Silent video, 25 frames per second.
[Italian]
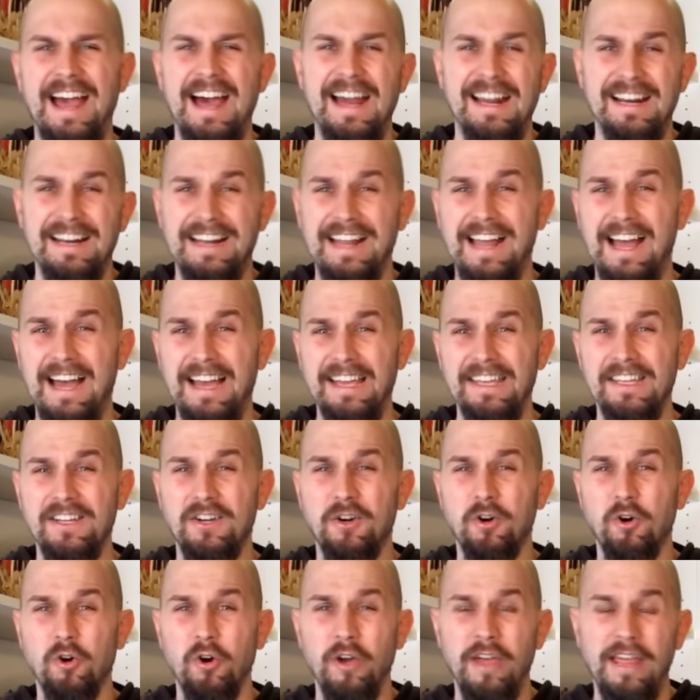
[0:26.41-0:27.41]

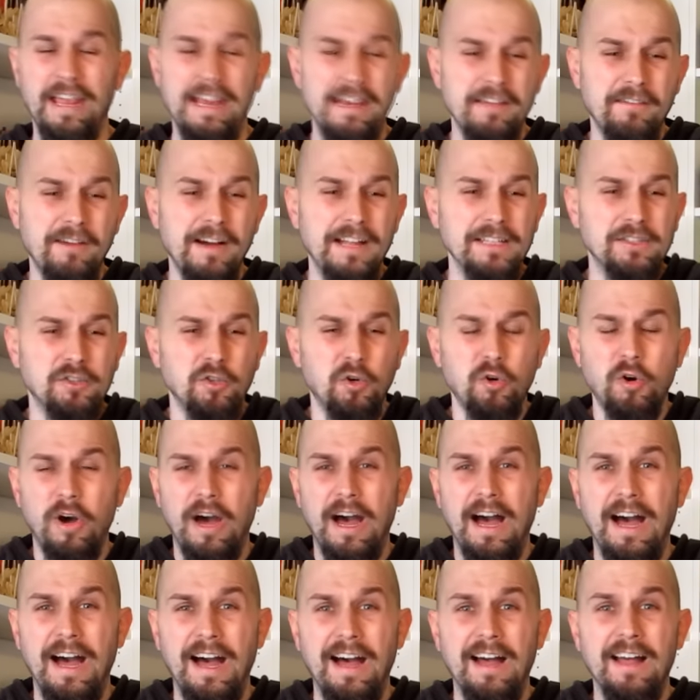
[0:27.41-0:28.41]
arcaico elevato
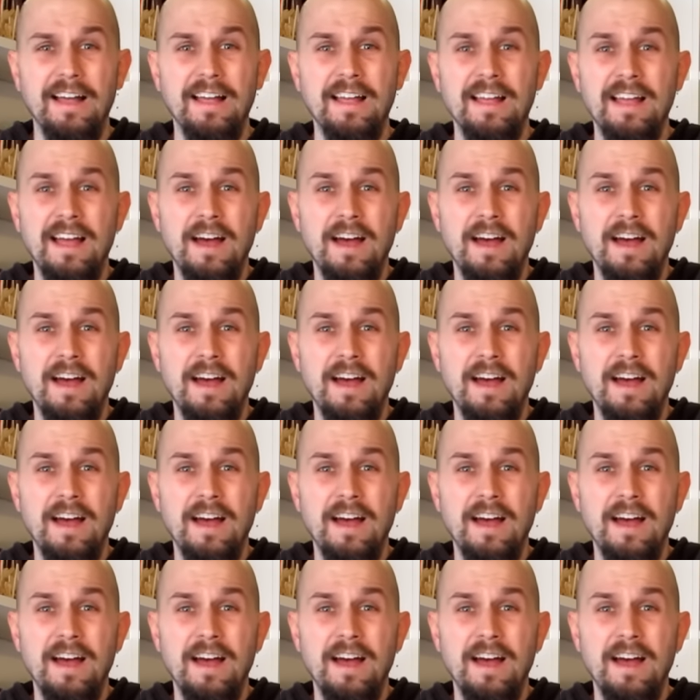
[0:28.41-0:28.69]
a